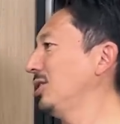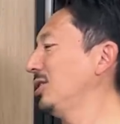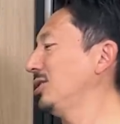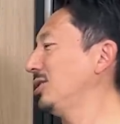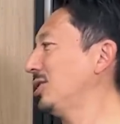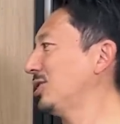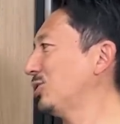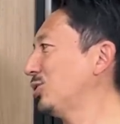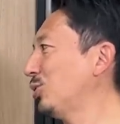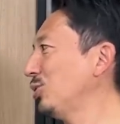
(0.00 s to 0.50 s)

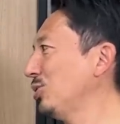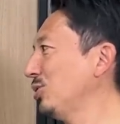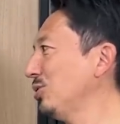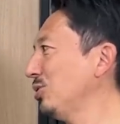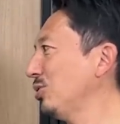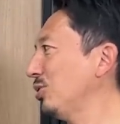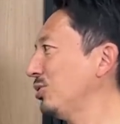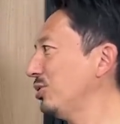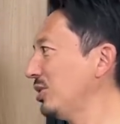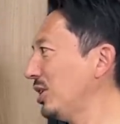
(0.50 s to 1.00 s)
だそういう
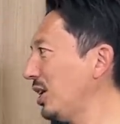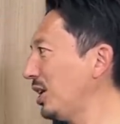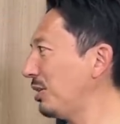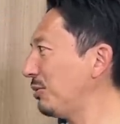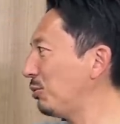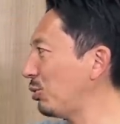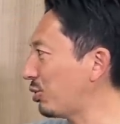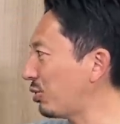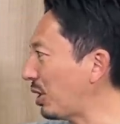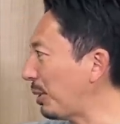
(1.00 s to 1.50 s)
ので
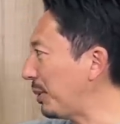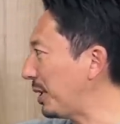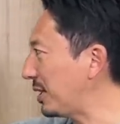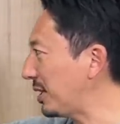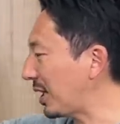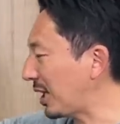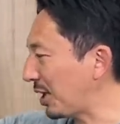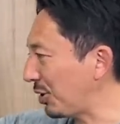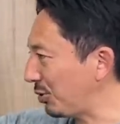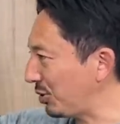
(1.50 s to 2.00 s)
僕は真ん
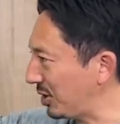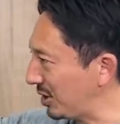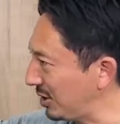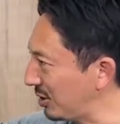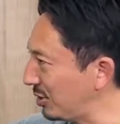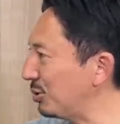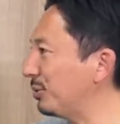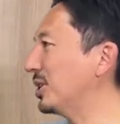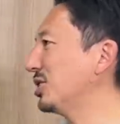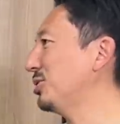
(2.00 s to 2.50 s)
中4人
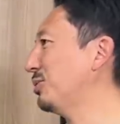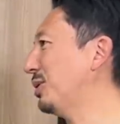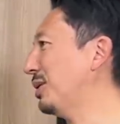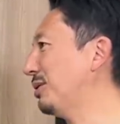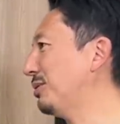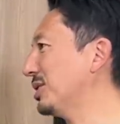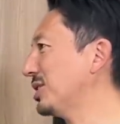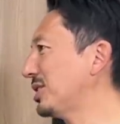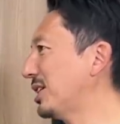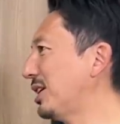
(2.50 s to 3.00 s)
組ませてもらいました。